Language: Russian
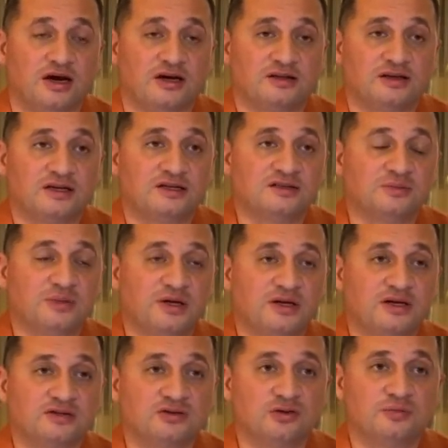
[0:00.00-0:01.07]
одна из
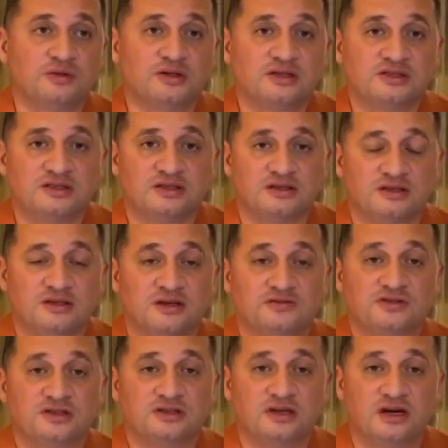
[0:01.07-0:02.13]
моих особенностей, я
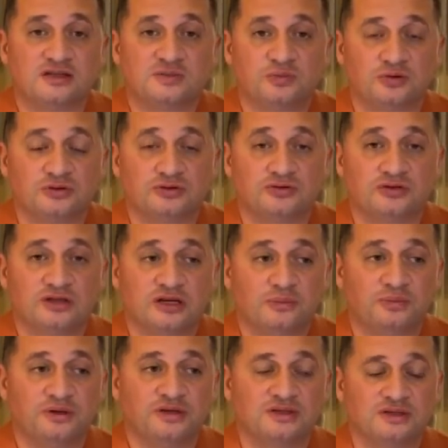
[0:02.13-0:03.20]
всегда использую три
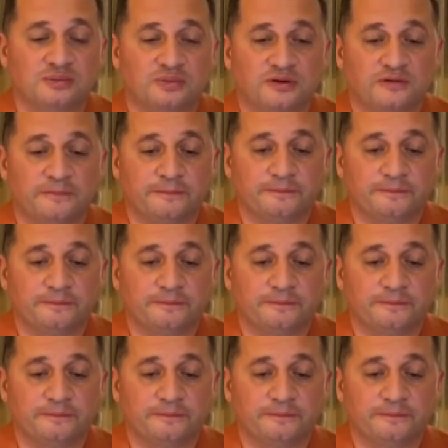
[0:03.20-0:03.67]
принципа.